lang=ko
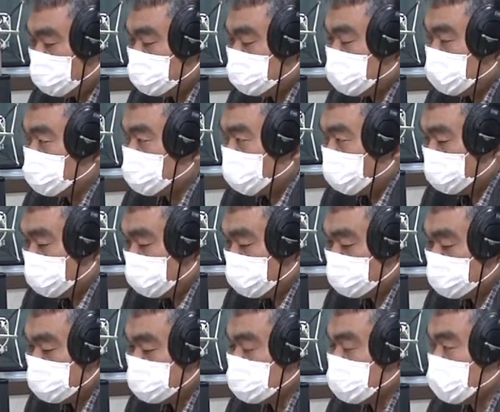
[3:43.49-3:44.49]
그게 동기가
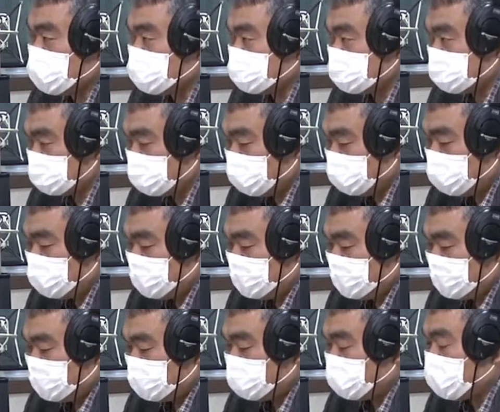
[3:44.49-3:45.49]
되지
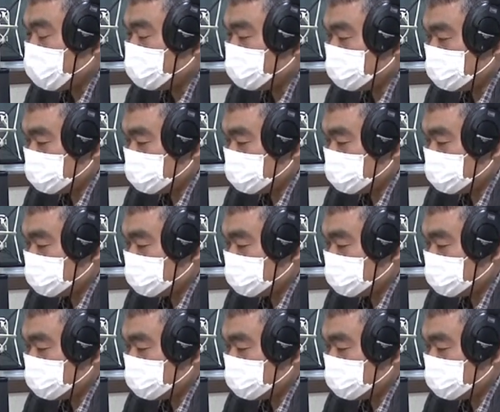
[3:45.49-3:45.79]
않았을까라고